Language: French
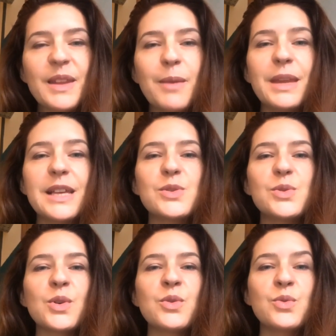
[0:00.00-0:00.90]
Bien
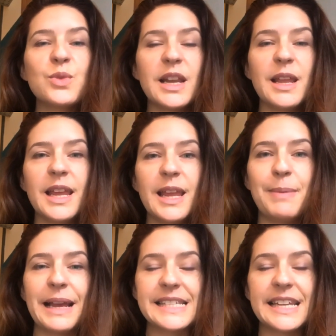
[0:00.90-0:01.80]
sûr, toutes les
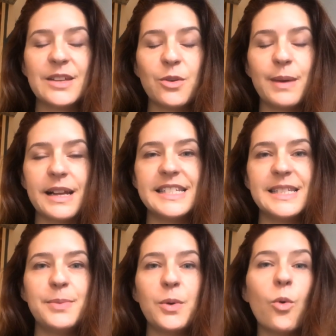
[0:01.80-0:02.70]
personnes qui ont
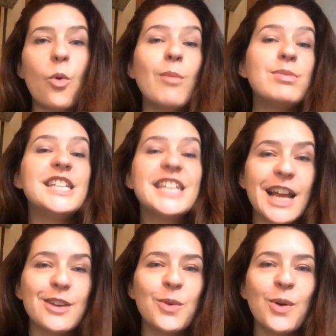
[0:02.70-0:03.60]
participé auront un petit
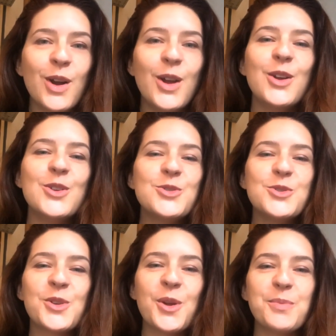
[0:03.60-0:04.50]
cadeau
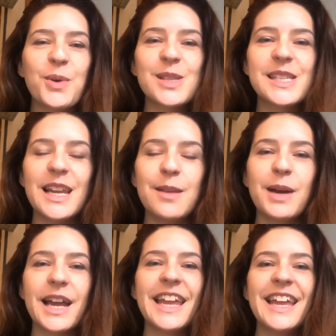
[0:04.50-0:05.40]
juste pour
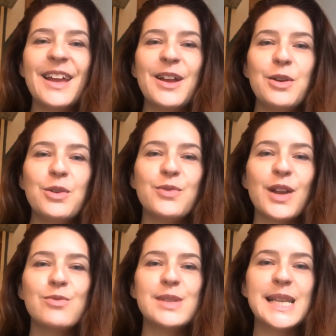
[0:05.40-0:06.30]
célébrer le
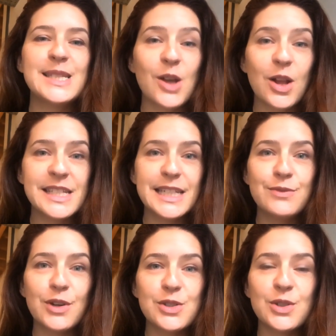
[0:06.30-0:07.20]
fait que vous êtes sorti de
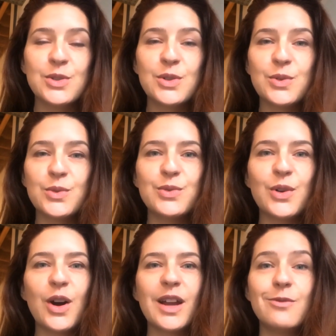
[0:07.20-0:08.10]
votre zone de
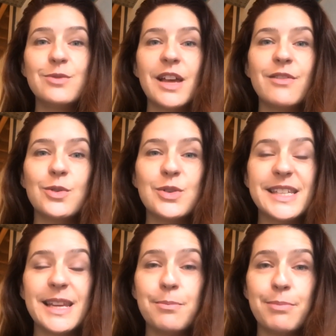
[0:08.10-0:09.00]
confort et que vous avez
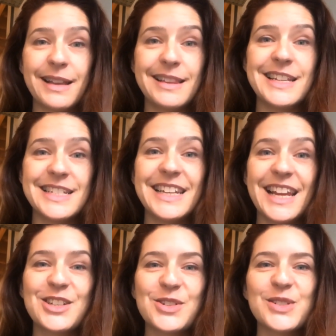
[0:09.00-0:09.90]
osé partager
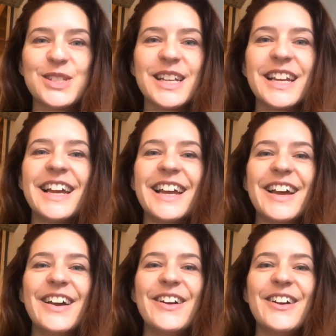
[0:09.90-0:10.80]
quelque chose
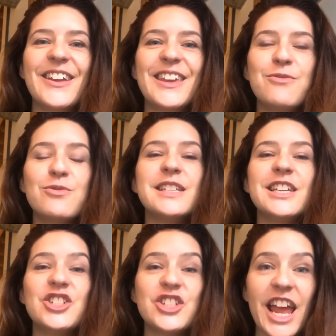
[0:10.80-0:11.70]
euh, qui vous
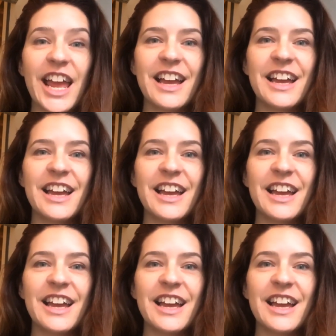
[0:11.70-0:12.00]
est cher